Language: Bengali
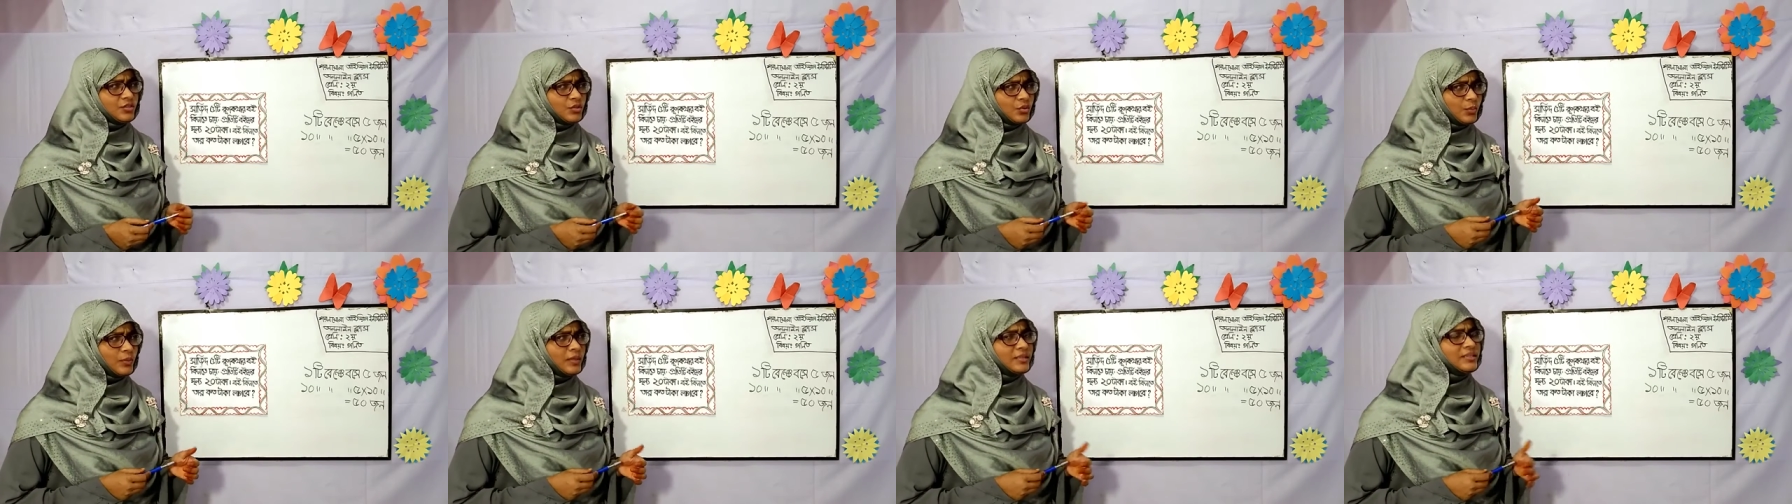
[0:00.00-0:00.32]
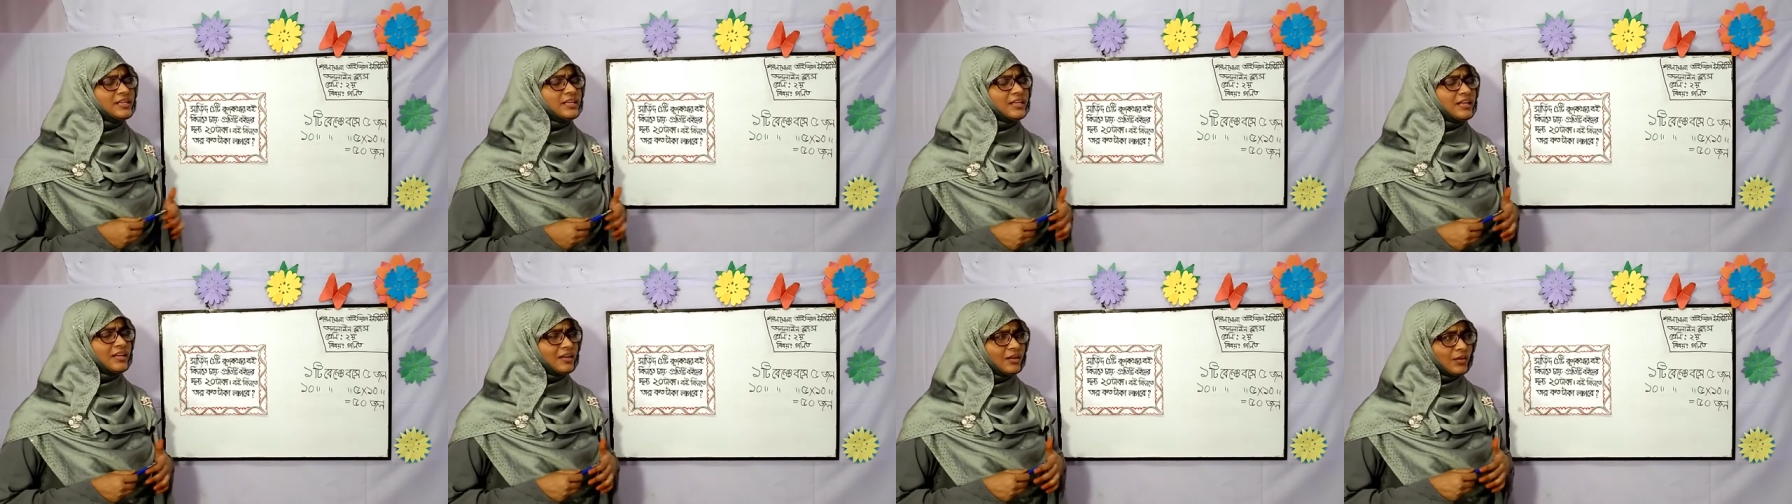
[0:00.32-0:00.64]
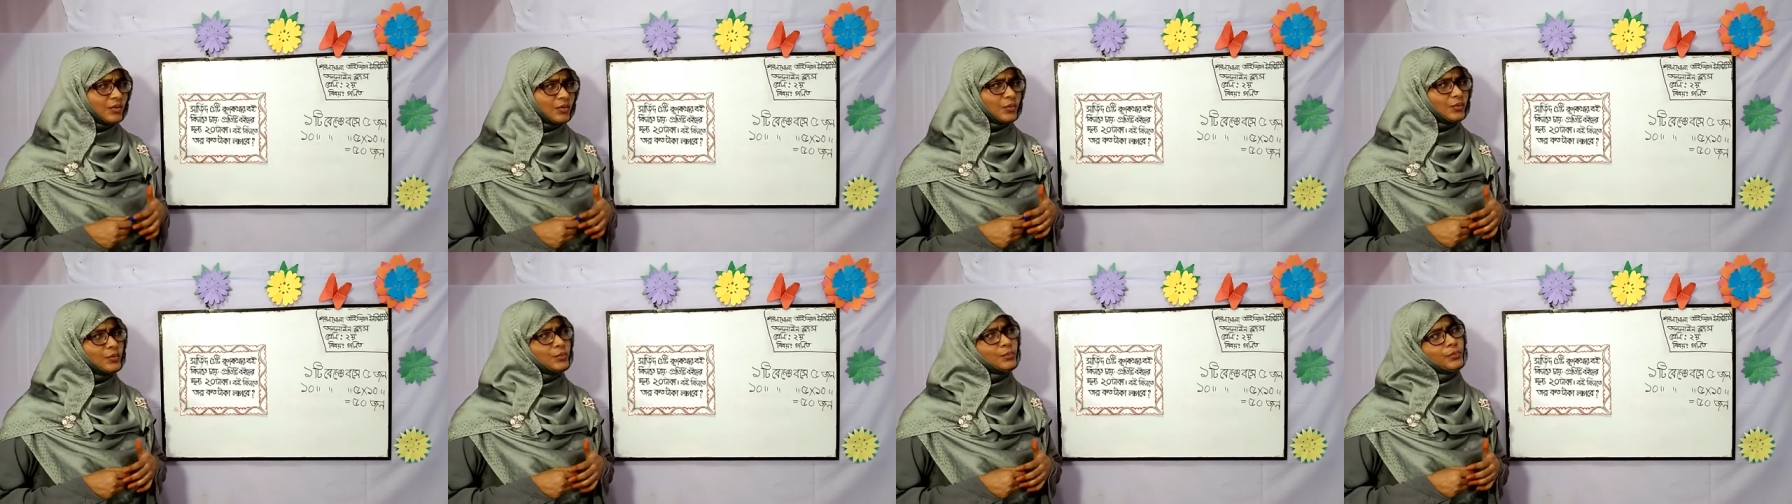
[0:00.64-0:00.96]
তোমাদের
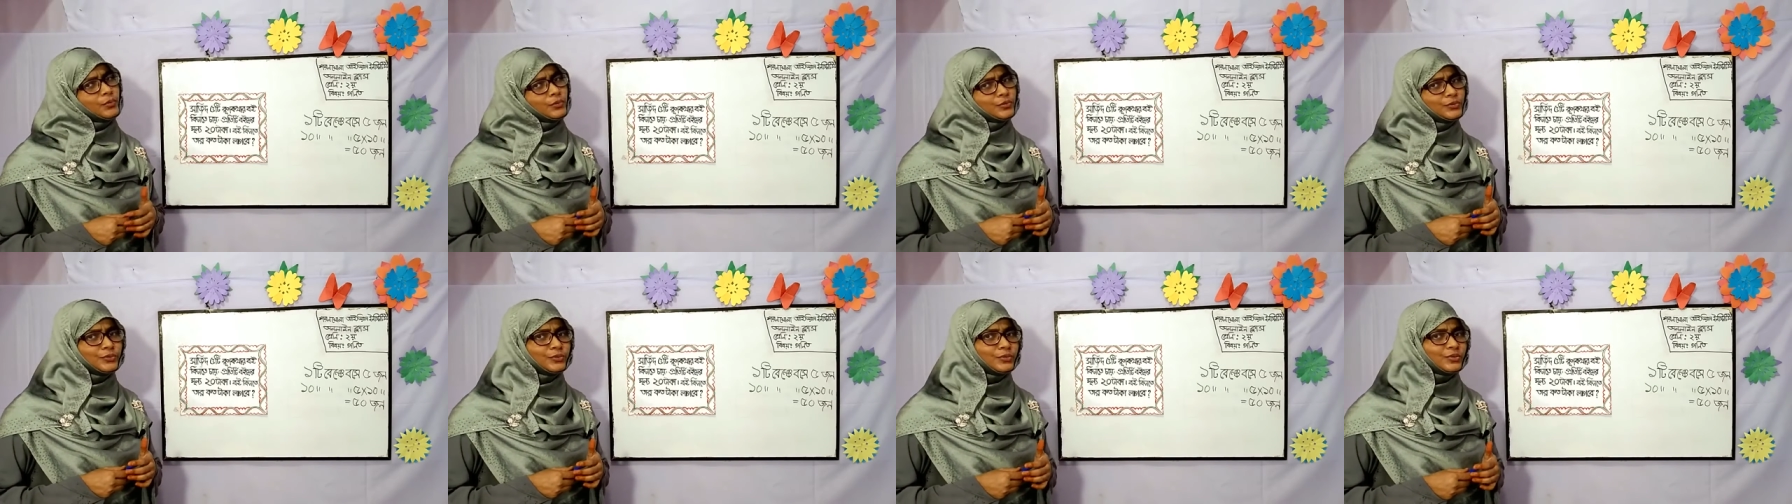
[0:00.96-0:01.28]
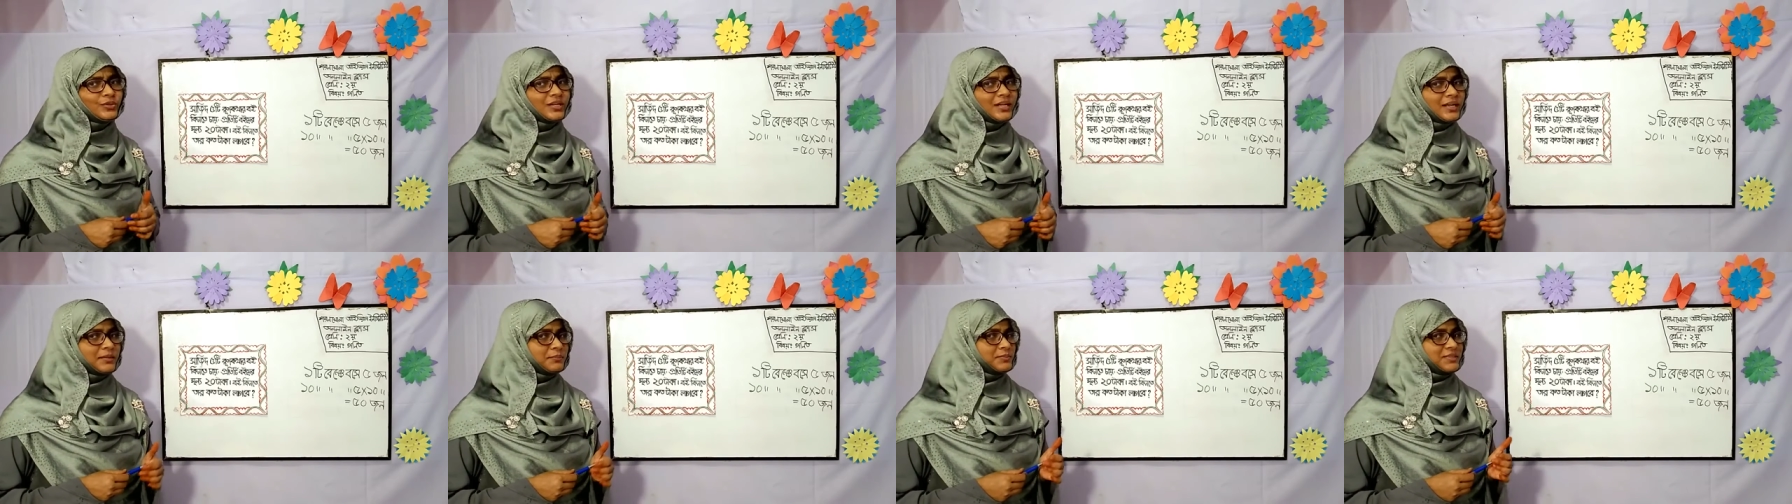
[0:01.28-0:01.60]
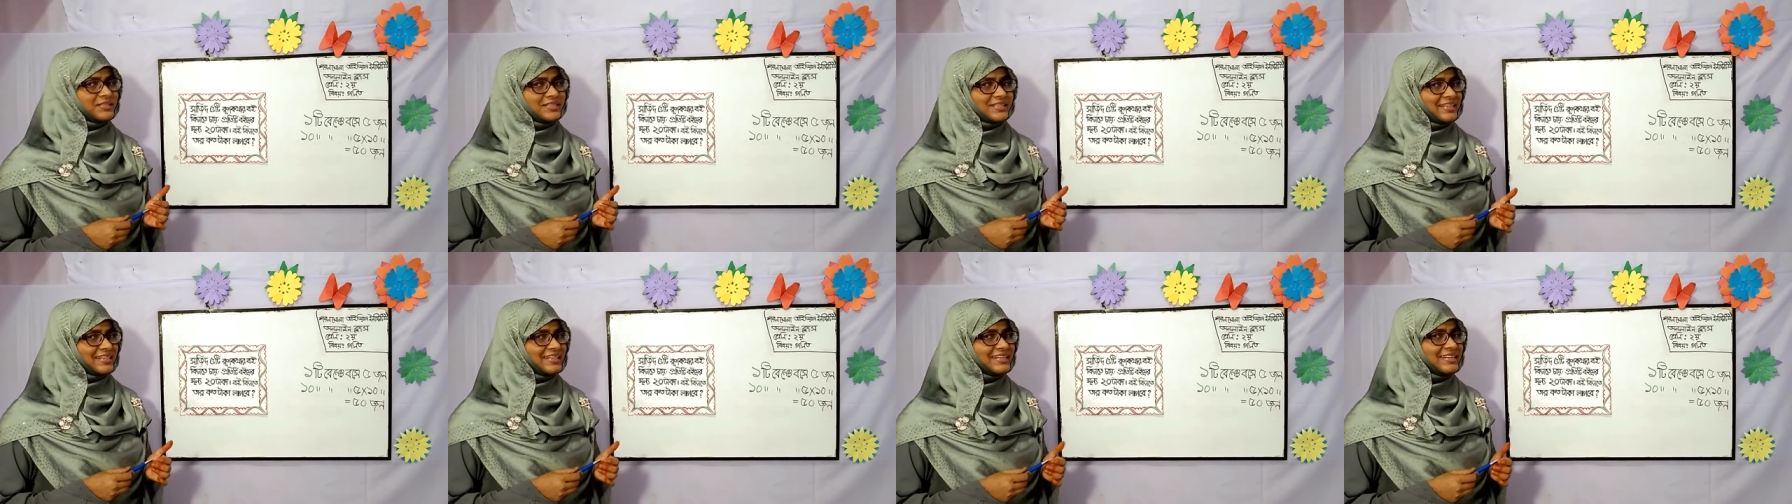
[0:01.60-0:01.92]
কোনো বন্ধুর নাম
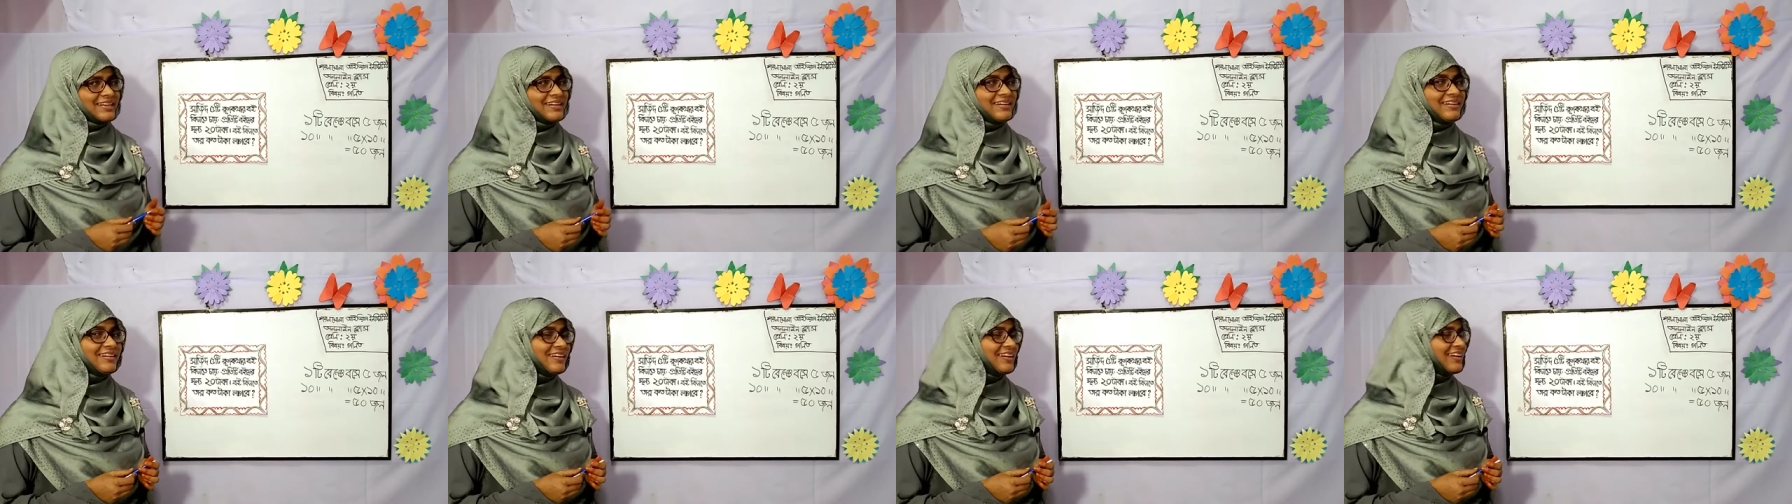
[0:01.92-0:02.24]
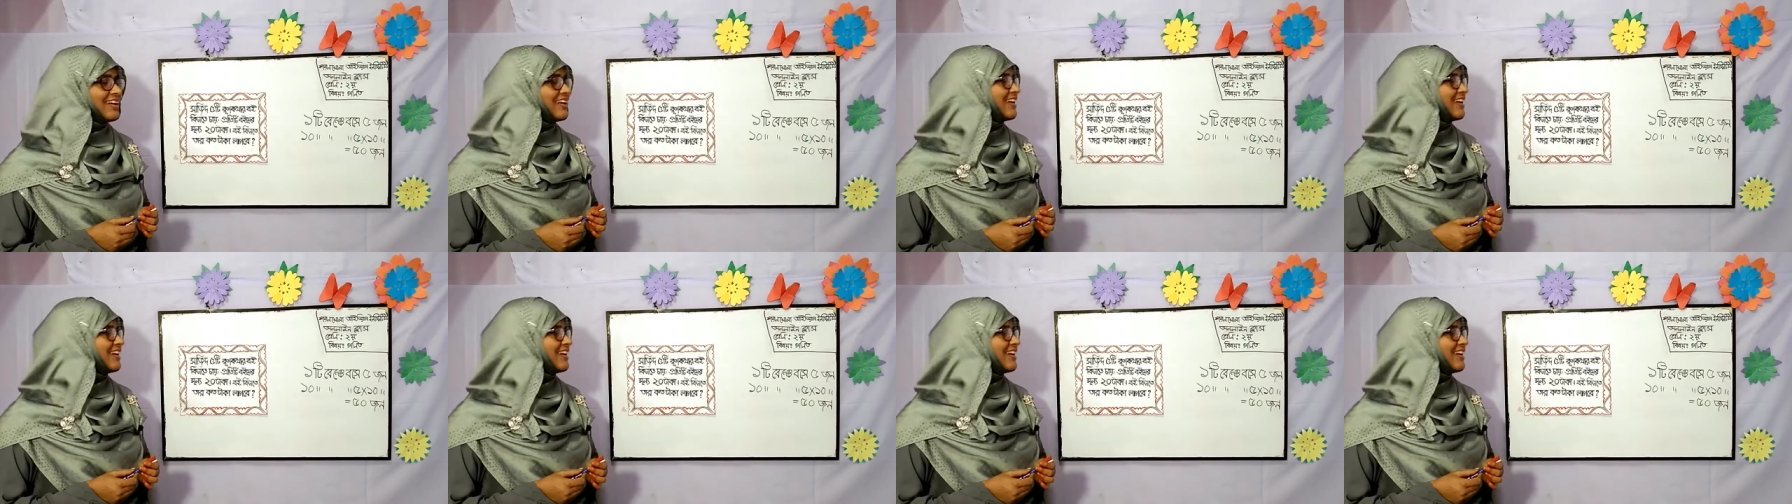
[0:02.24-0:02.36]
তাই না